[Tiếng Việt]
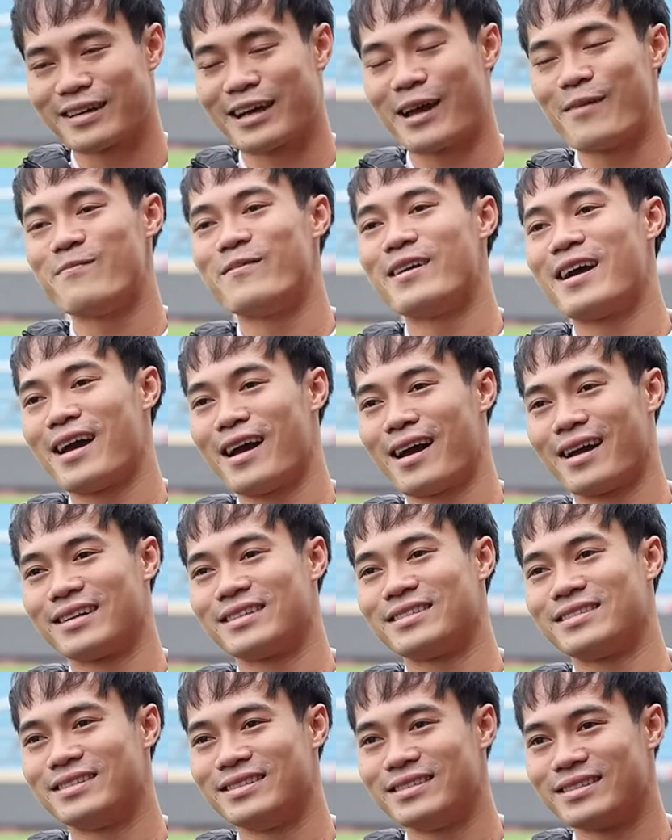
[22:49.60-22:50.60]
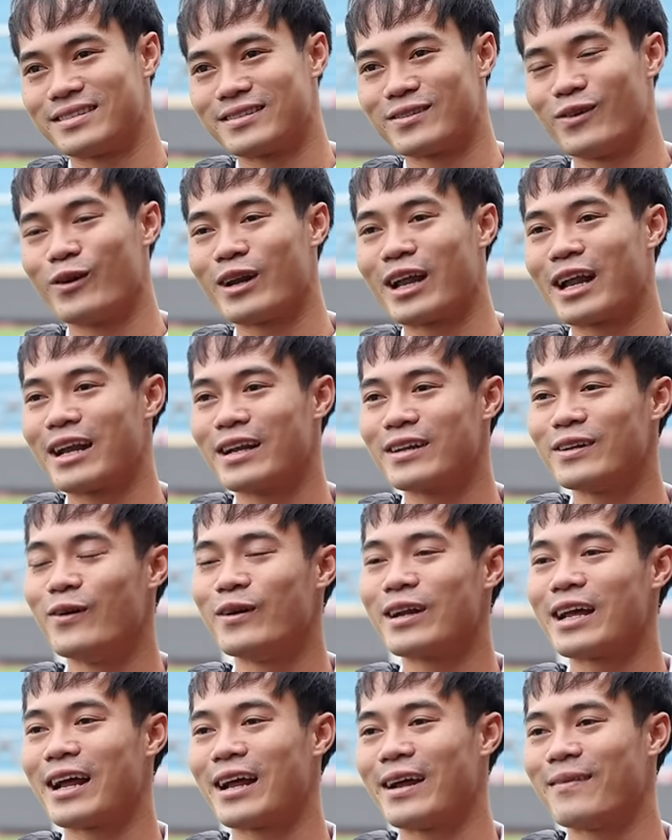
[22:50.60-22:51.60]
em về tối nay tối
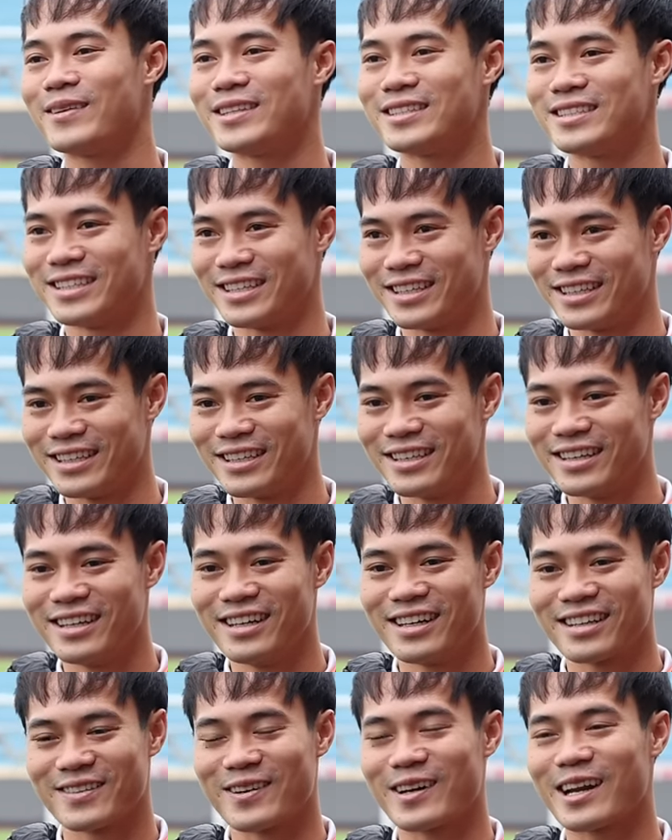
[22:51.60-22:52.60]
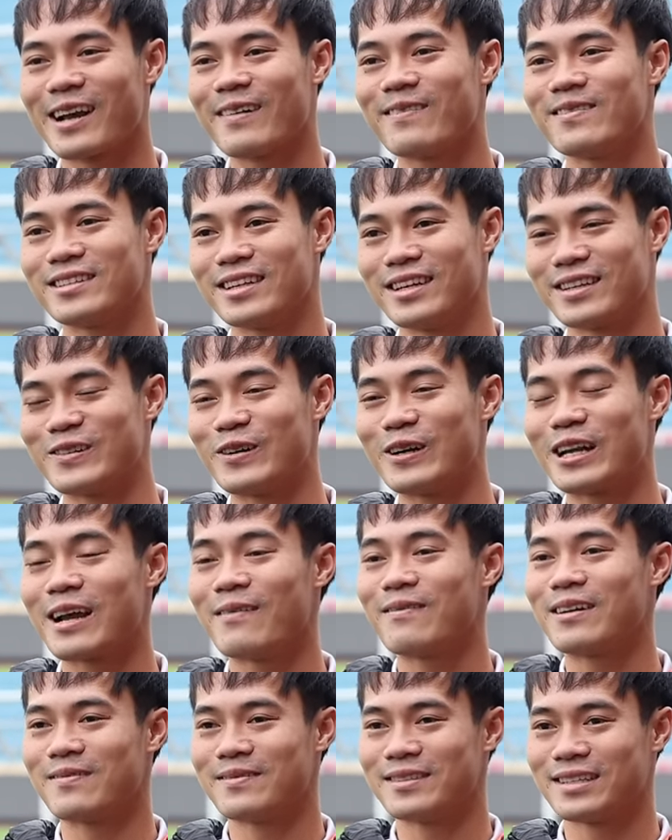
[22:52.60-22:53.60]
nay em ăn gì tối nay em gì tối nay em
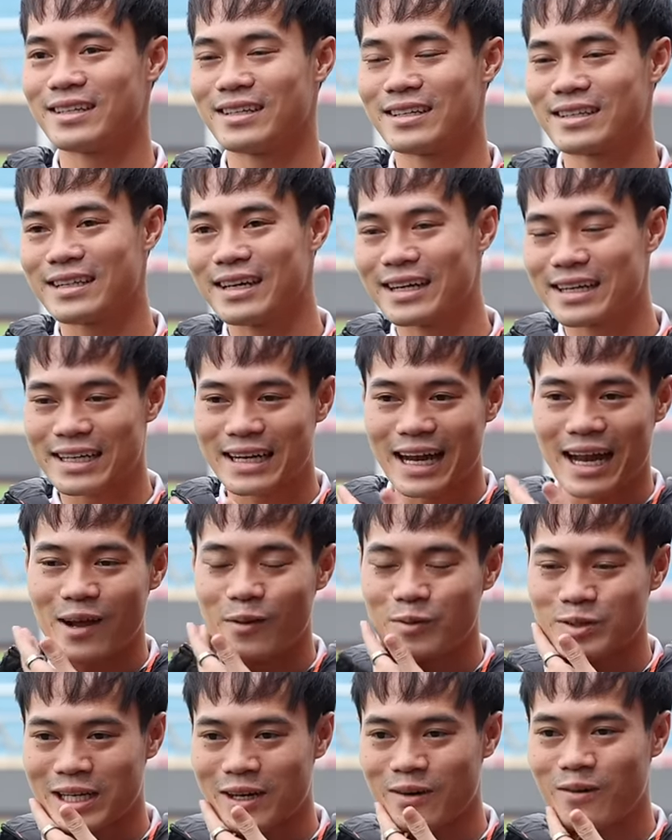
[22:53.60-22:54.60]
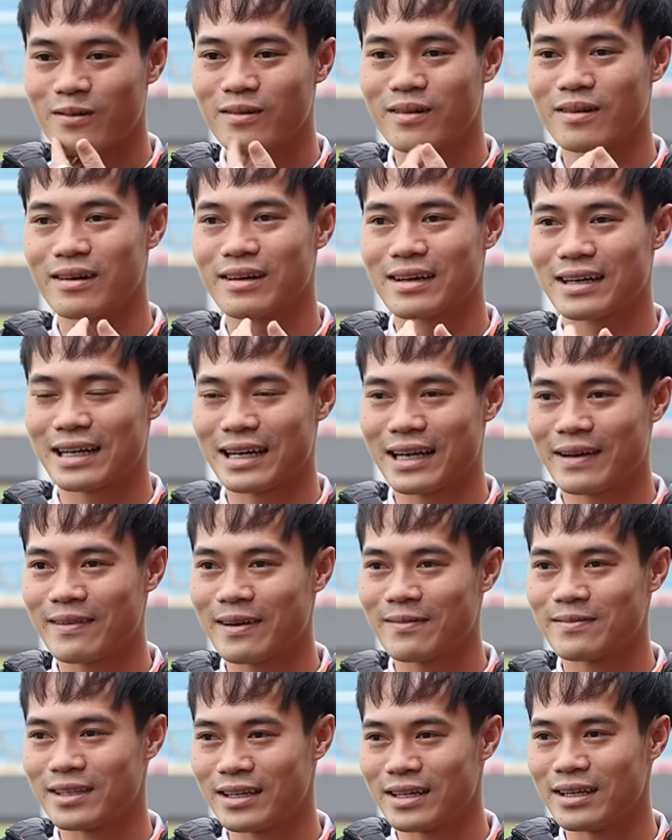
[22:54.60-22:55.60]
làm gì đến ngày hôm sau em
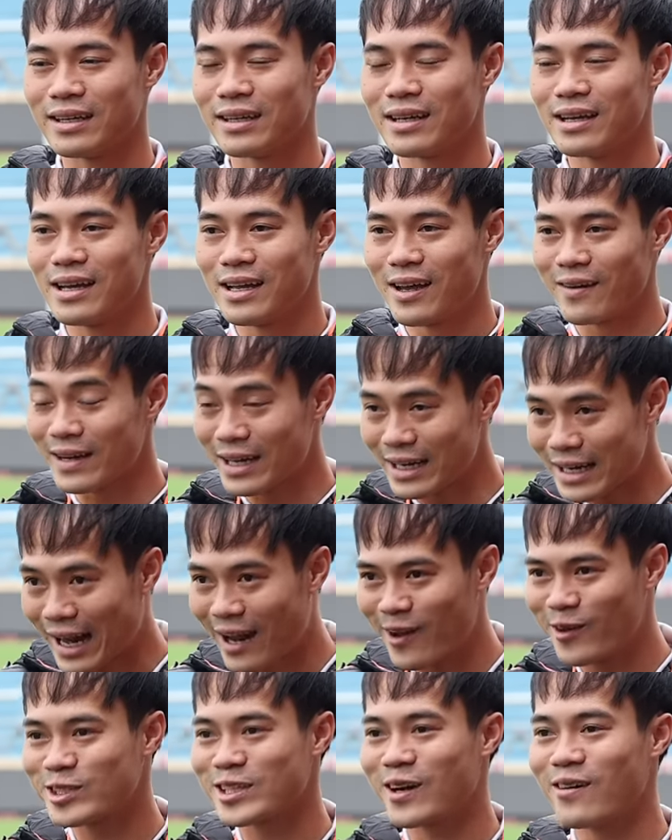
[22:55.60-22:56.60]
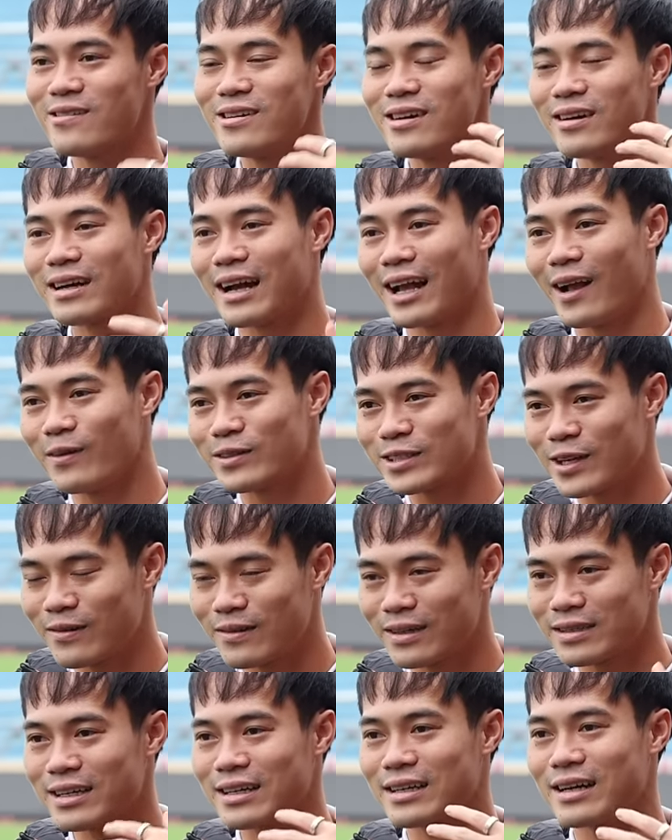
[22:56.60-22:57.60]
làm gì không đến ngày hôm sau nữa ngày hôm sau
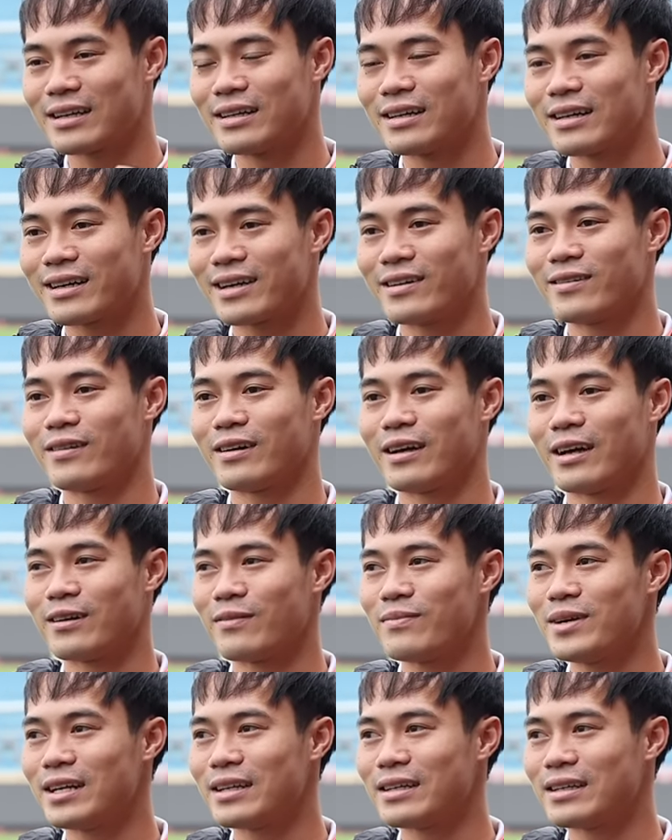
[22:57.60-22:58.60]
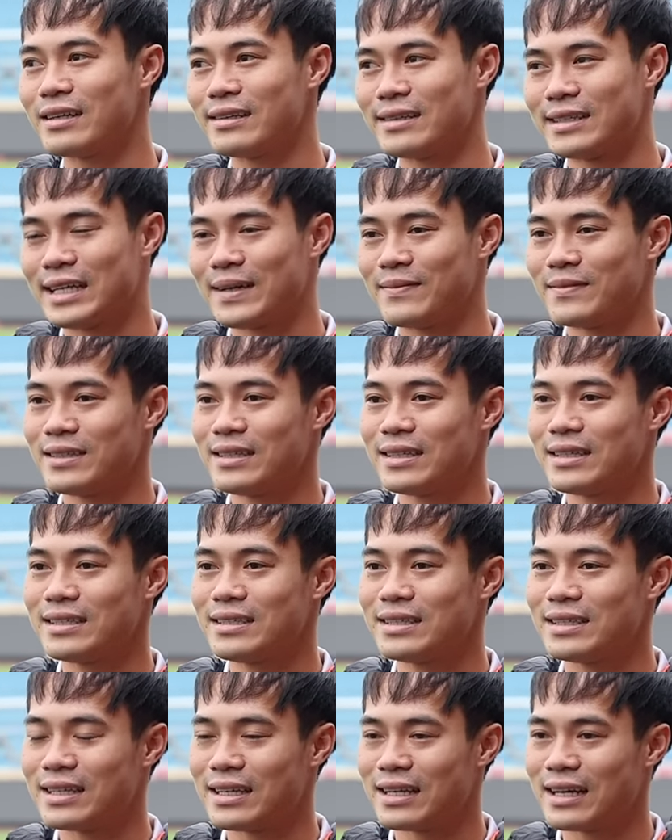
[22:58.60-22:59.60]
nữa tất cả những ngày đó em đã biết làm những cái
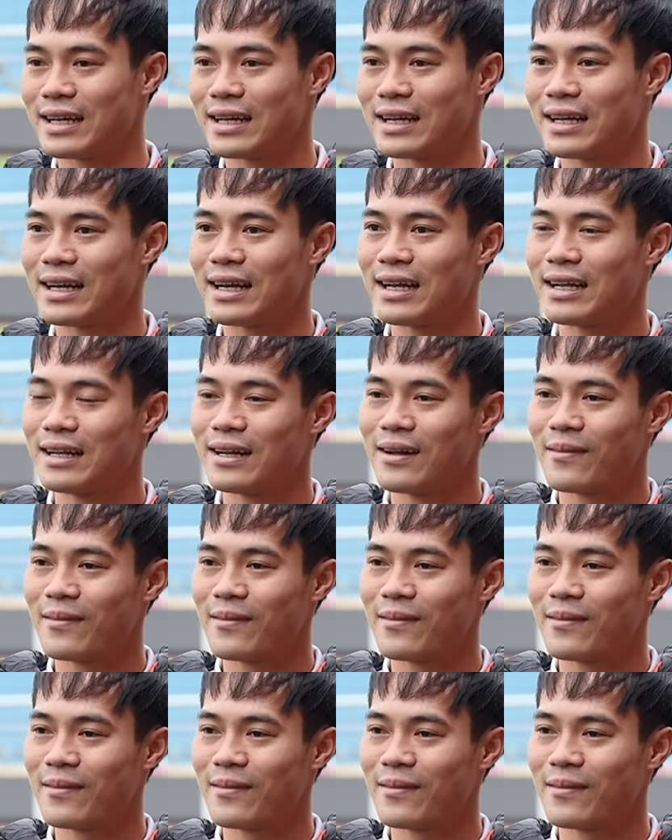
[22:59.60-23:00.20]
gì là là